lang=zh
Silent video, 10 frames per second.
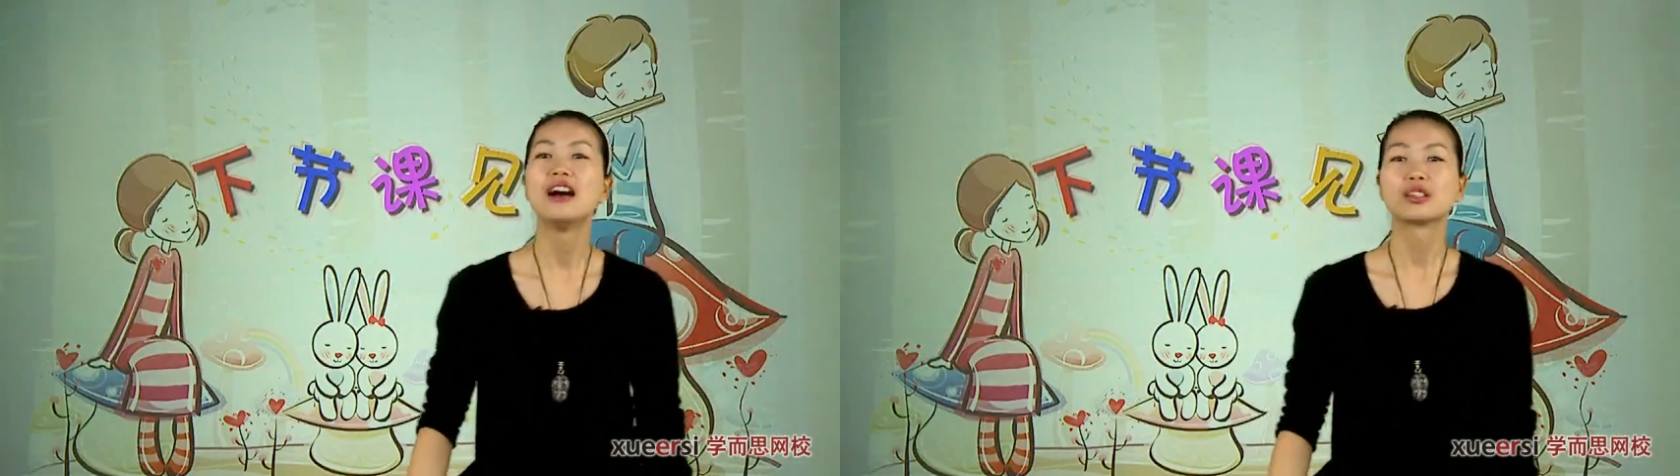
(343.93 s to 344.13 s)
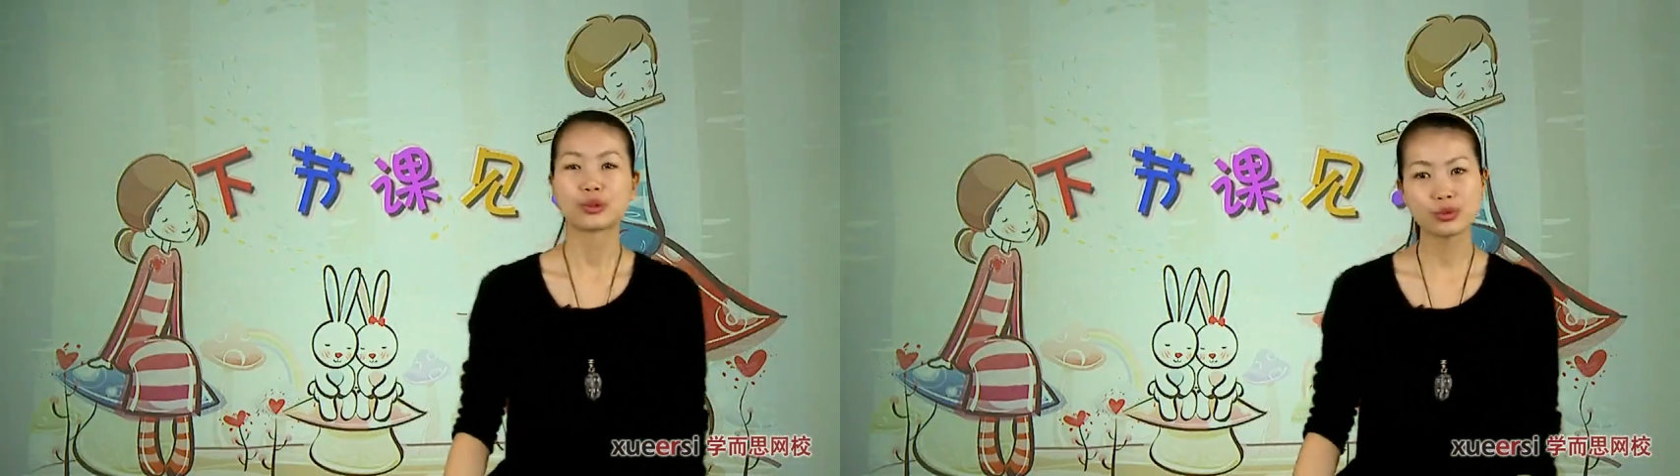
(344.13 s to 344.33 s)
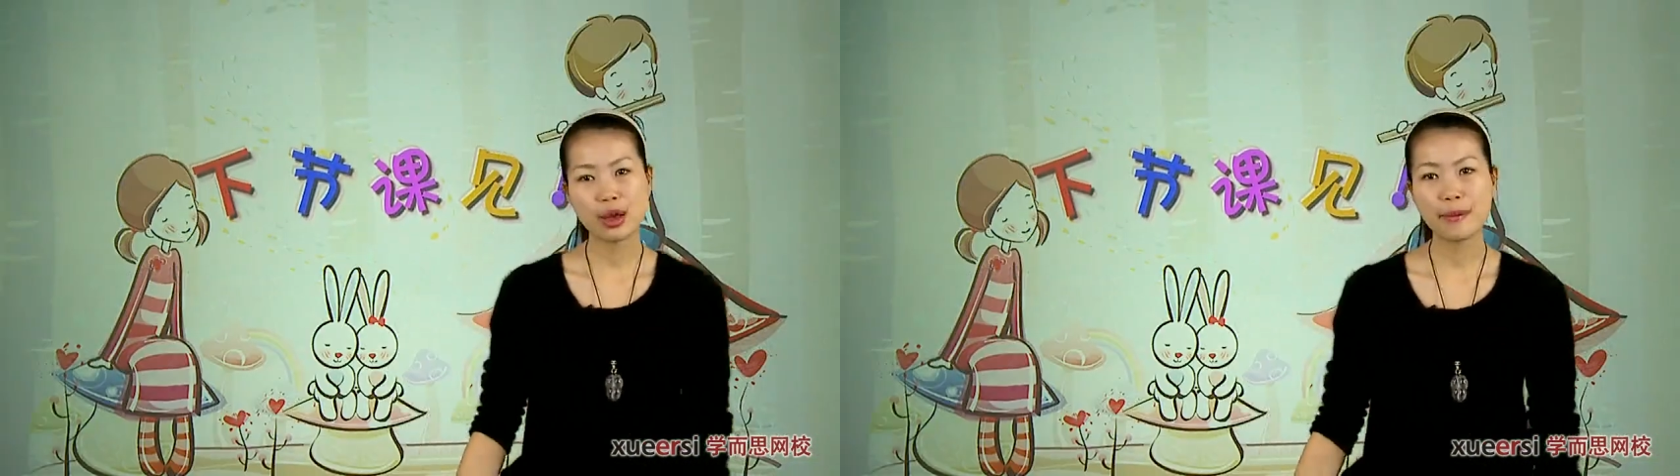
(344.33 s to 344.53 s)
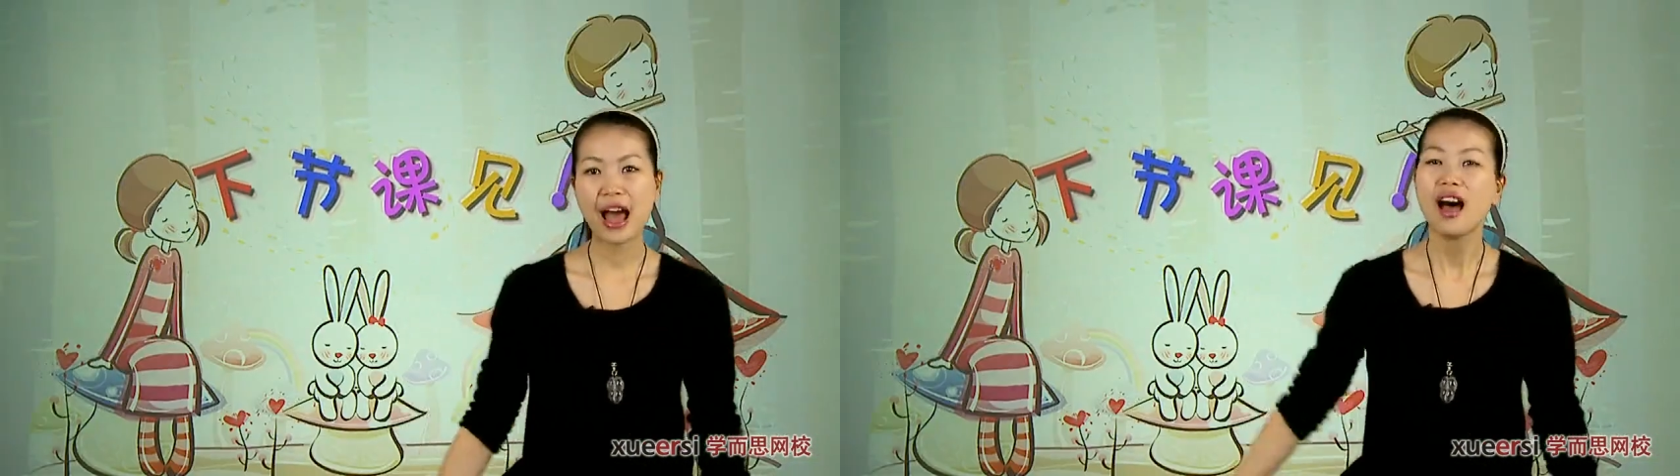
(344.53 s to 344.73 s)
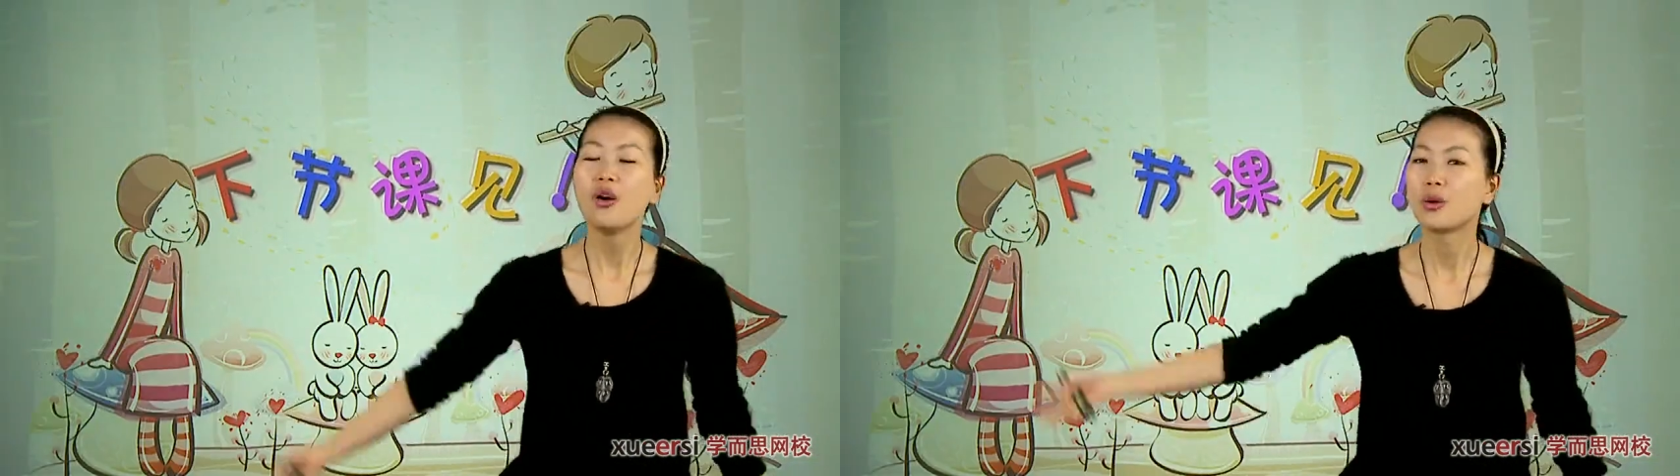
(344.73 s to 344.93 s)
同学
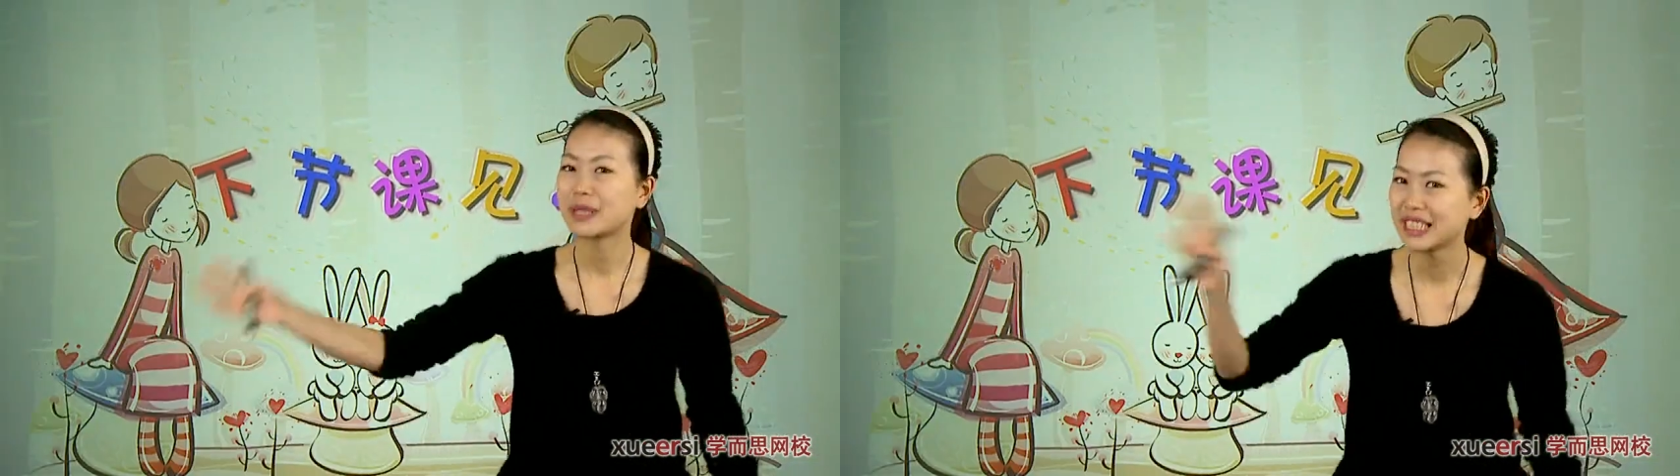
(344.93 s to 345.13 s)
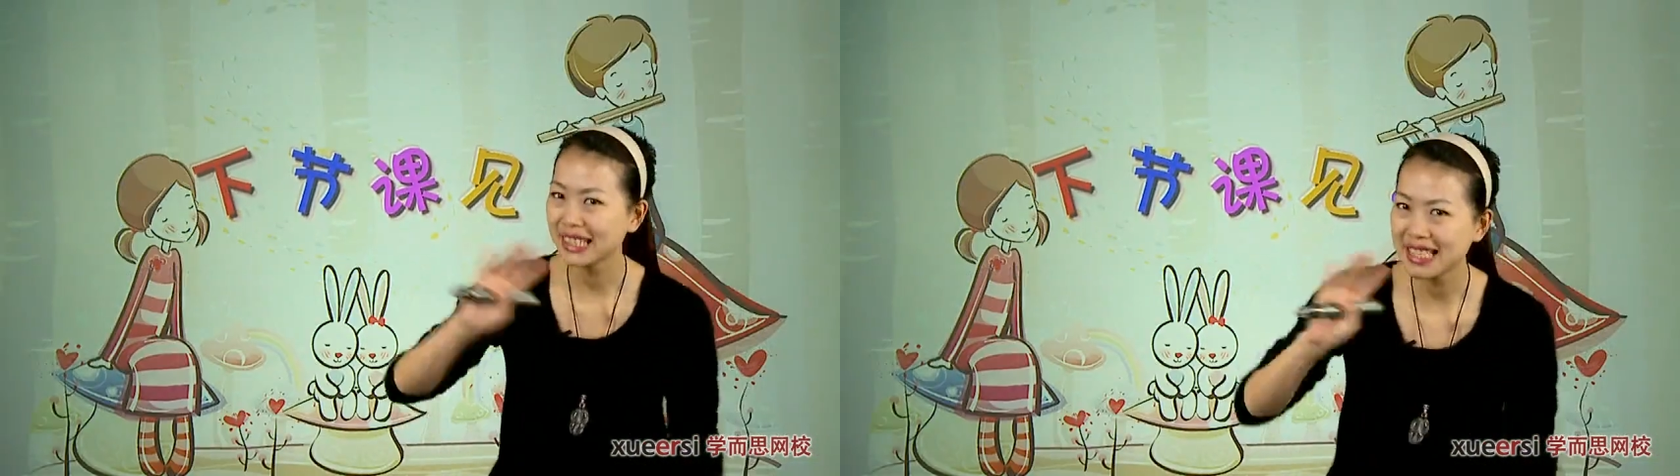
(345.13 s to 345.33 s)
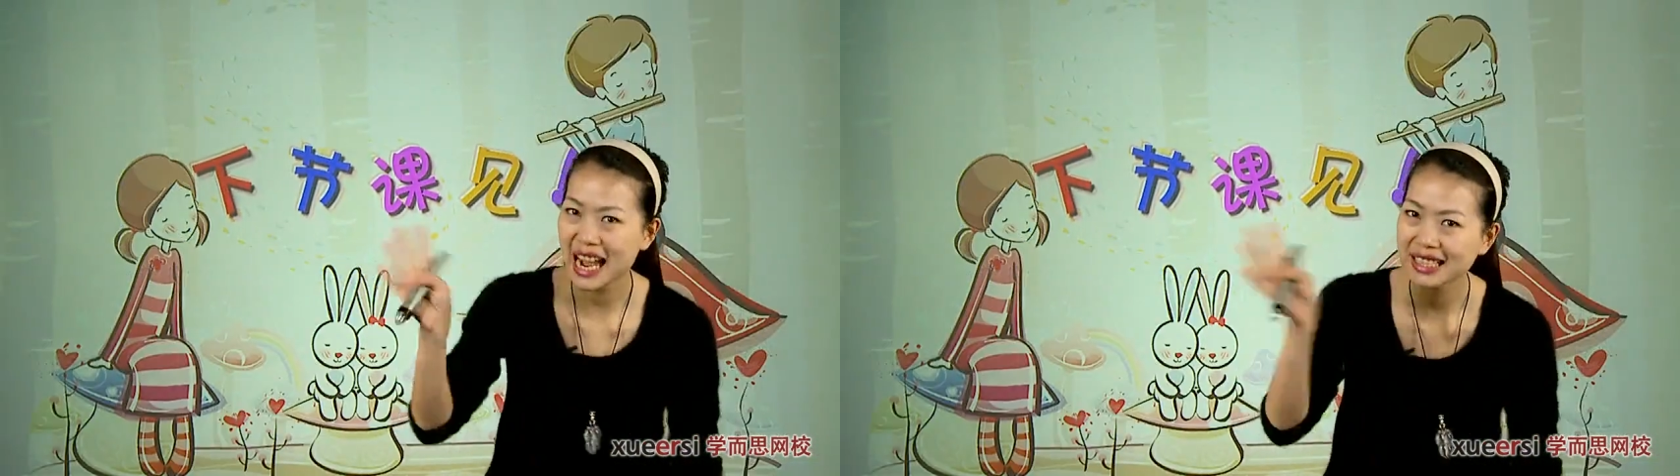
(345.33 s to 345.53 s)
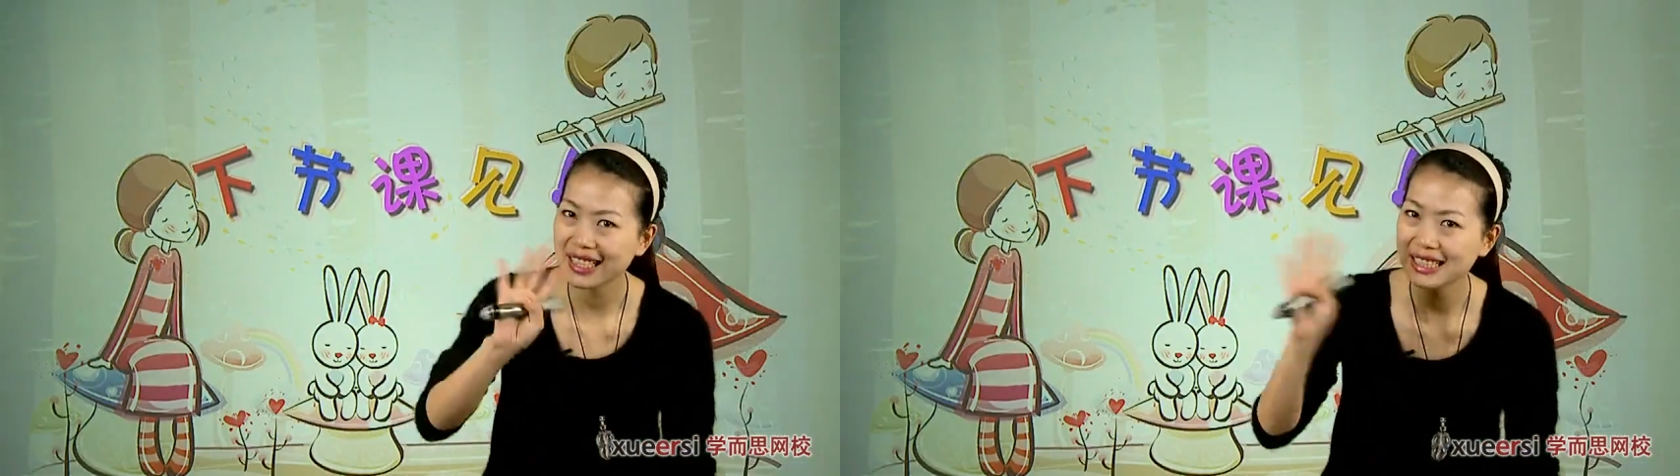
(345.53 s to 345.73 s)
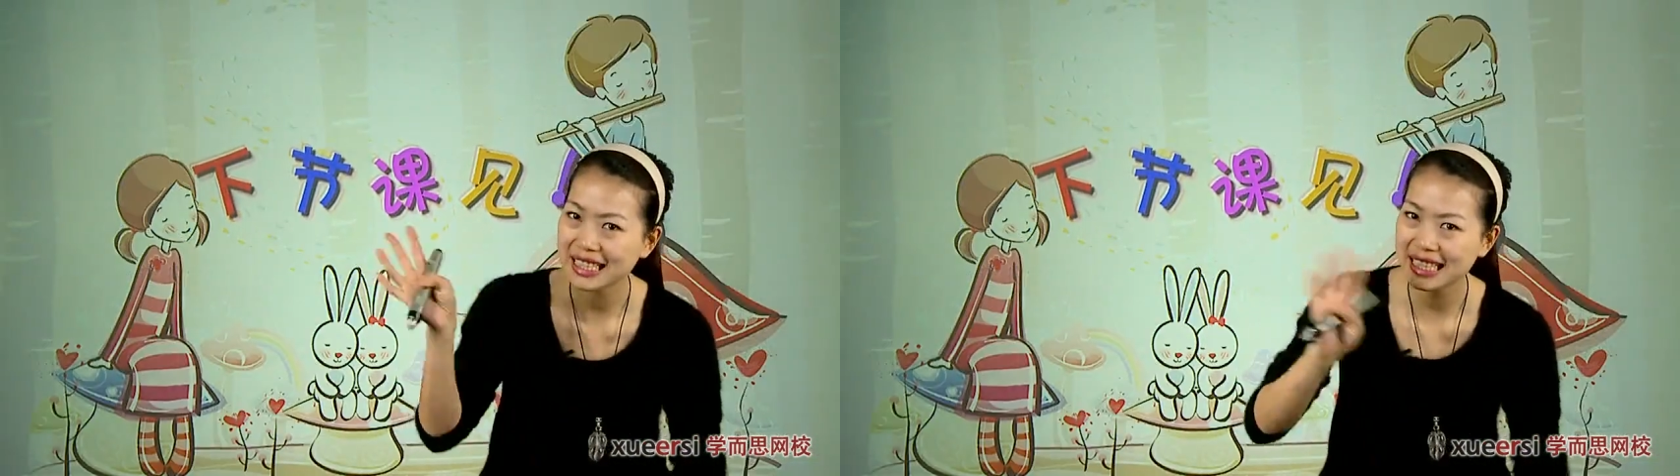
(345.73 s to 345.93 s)
们，我们下节
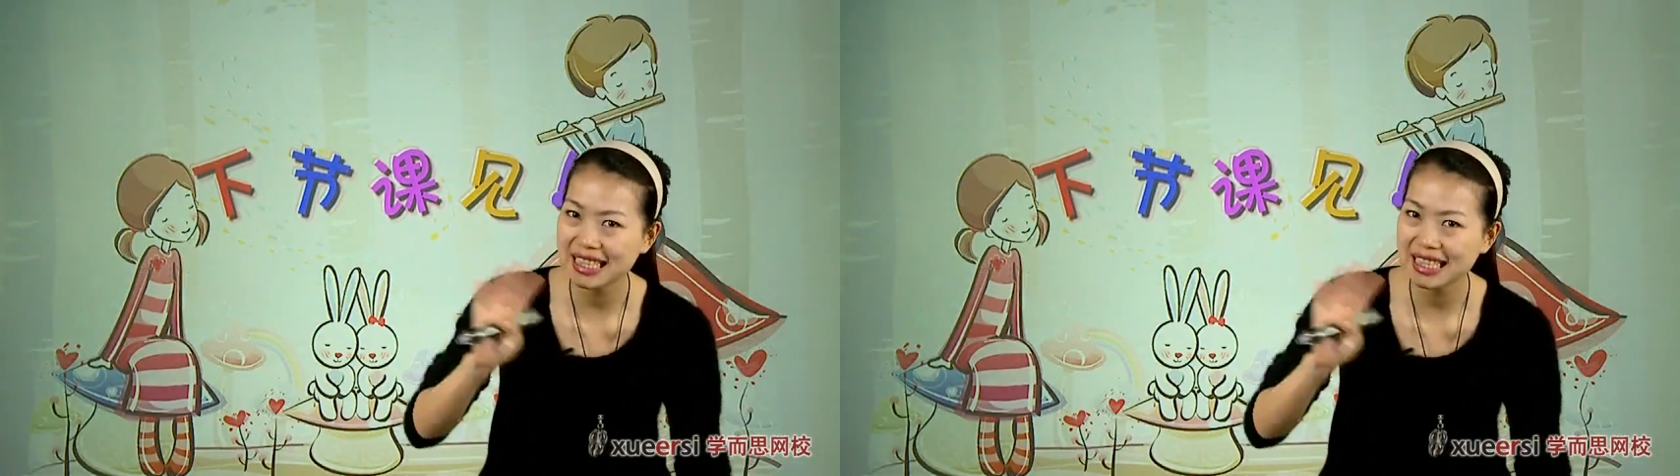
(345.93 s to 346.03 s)
课再